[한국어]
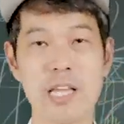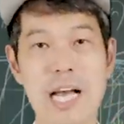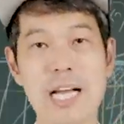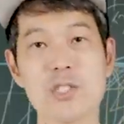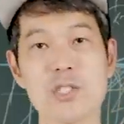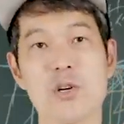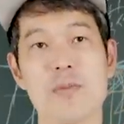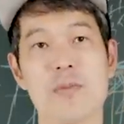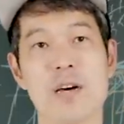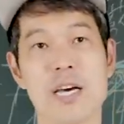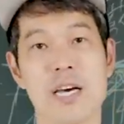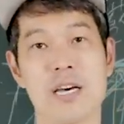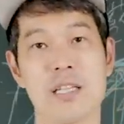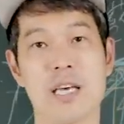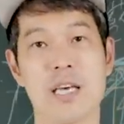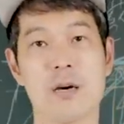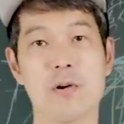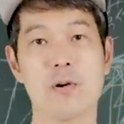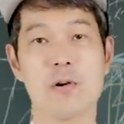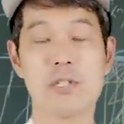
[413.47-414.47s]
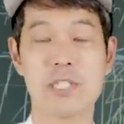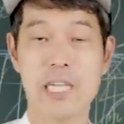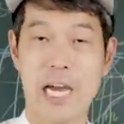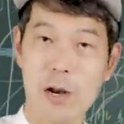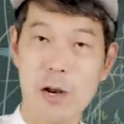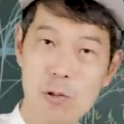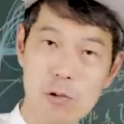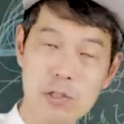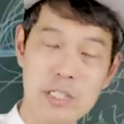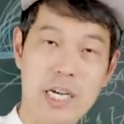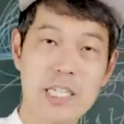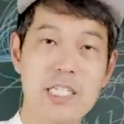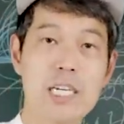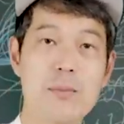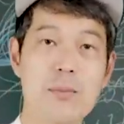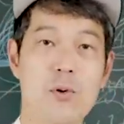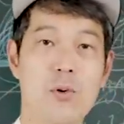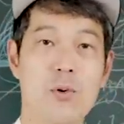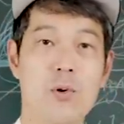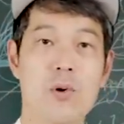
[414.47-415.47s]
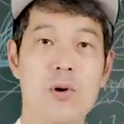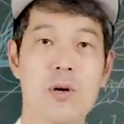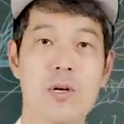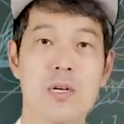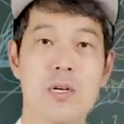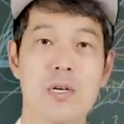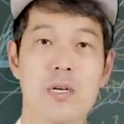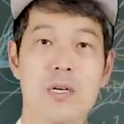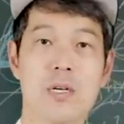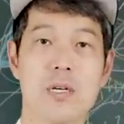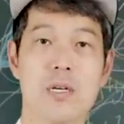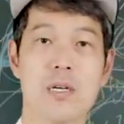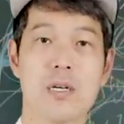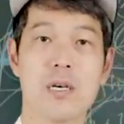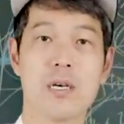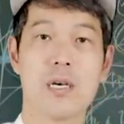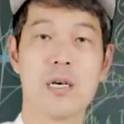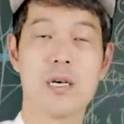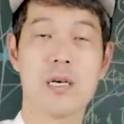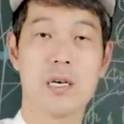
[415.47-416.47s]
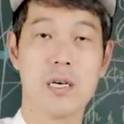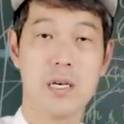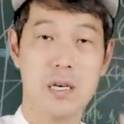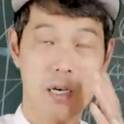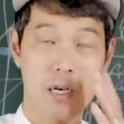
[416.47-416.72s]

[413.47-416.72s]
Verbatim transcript: 따져봐야 되고 자료도 찾아보고 네?